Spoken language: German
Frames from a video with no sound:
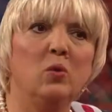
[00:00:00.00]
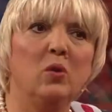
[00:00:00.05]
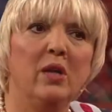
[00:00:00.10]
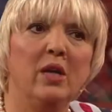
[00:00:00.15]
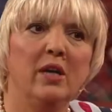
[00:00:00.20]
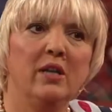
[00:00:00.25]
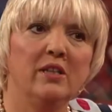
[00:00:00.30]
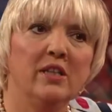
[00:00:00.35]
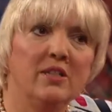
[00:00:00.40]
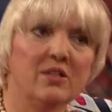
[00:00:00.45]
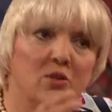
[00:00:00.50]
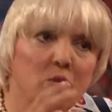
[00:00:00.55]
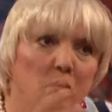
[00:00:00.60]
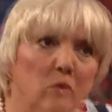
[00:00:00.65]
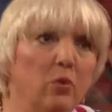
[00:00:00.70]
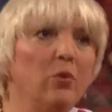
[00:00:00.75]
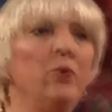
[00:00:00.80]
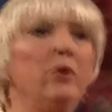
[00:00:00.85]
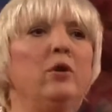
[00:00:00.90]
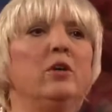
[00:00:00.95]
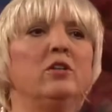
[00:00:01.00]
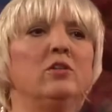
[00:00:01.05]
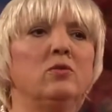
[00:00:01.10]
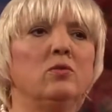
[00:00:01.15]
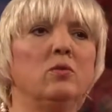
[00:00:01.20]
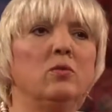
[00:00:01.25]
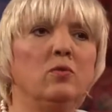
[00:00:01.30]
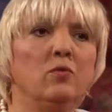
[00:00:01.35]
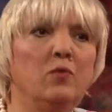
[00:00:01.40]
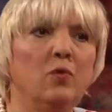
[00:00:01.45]
du dazugehörst
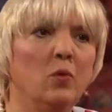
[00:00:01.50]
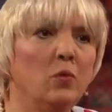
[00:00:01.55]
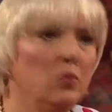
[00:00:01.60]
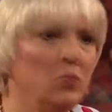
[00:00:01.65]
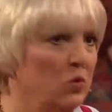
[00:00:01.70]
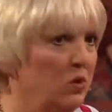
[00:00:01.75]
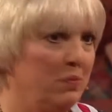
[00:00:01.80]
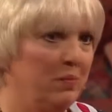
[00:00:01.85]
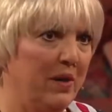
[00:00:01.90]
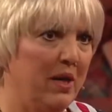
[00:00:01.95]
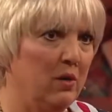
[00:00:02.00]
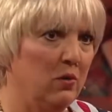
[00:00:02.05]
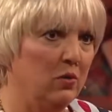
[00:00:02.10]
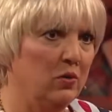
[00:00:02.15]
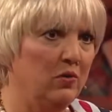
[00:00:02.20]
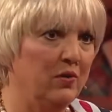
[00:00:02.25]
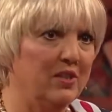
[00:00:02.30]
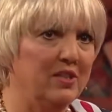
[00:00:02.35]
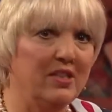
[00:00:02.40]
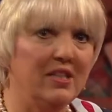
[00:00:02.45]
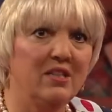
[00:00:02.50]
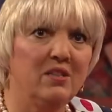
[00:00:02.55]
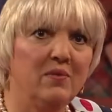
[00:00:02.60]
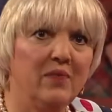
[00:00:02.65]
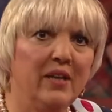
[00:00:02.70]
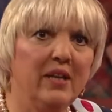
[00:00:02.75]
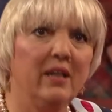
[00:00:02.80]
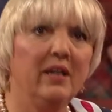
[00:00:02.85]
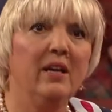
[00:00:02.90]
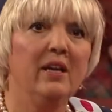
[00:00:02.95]
und wo du gebraucht wirst.
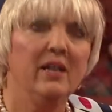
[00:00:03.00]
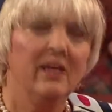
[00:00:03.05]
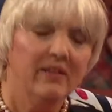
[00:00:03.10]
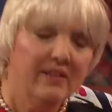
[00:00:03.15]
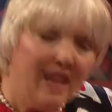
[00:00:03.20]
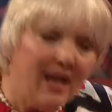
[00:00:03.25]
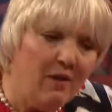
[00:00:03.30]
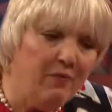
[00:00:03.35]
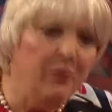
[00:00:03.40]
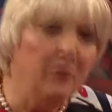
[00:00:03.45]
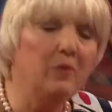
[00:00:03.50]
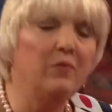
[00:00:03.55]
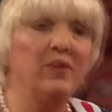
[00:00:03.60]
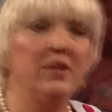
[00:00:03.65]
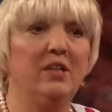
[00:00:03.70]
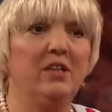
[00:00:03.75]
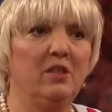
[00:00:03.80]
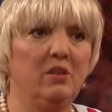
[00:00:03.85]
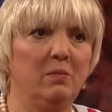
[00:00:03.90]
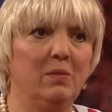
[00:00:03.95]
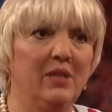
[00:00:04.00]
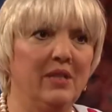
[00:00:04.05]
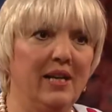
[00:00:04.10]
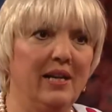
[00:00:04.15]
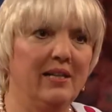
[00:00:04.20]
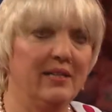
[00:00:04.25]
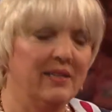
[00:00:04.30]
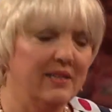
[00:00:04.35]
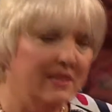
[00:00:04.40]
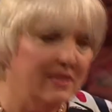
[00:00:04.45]
Deswegen, dafür will ich mich
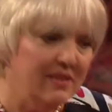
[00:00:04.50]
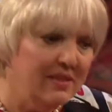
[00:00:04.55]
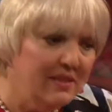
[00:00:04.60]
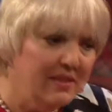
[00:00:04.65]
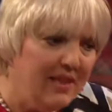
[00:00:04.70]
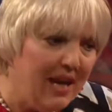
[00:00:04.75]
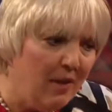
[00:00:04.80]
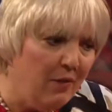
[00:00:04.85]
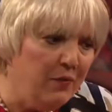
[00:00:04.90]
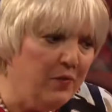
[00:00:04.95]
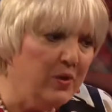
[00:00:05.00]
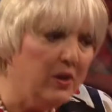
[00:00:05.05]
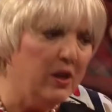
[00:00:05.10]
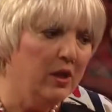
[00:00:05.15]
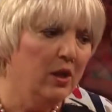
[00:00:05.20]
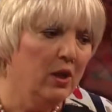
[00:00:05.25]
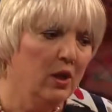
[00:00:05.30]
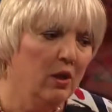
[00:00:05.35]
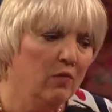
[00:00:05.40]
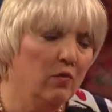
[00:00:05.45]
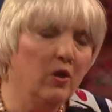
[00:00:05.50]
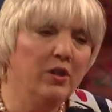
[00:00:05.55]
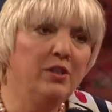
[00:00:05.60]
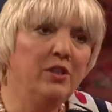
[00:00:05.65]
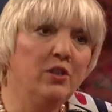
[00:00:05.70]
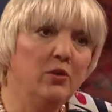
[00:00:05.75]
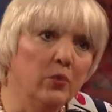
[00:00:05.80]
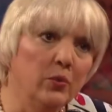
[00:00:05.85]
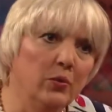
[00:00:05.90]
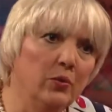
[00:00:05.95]
einsetzen. Dafür wollen
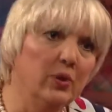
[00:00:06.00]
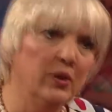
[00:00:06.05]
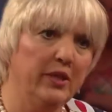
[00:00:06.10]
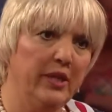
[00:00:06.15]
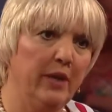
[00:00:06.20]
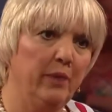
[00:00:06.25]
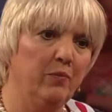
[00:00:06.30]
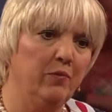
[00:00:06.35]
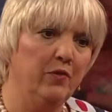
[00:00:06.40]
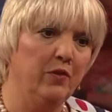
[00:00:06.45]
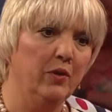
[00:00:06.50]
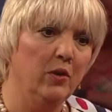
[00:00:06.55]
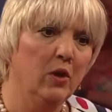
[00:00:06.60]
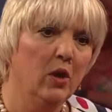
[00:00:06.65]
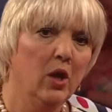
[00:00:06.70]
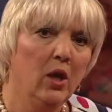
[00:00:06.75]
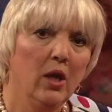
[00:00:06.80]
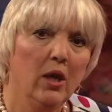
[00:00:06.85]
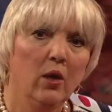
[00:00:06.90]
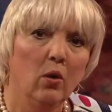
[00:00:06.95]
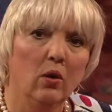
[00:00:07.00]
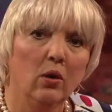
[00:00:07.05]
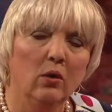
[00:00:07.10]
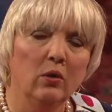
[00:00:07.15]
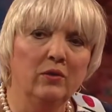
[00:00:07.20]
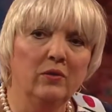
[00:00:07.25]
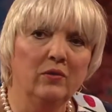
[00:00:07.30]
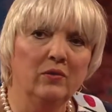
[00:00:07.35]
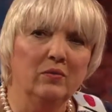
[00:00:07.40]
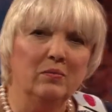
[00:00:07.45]
die Grünen kämpfen.
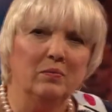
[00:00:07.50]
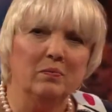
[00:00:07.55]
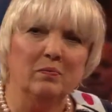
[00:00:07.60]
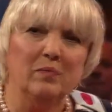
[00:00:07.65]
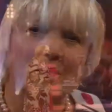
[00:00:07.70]
Und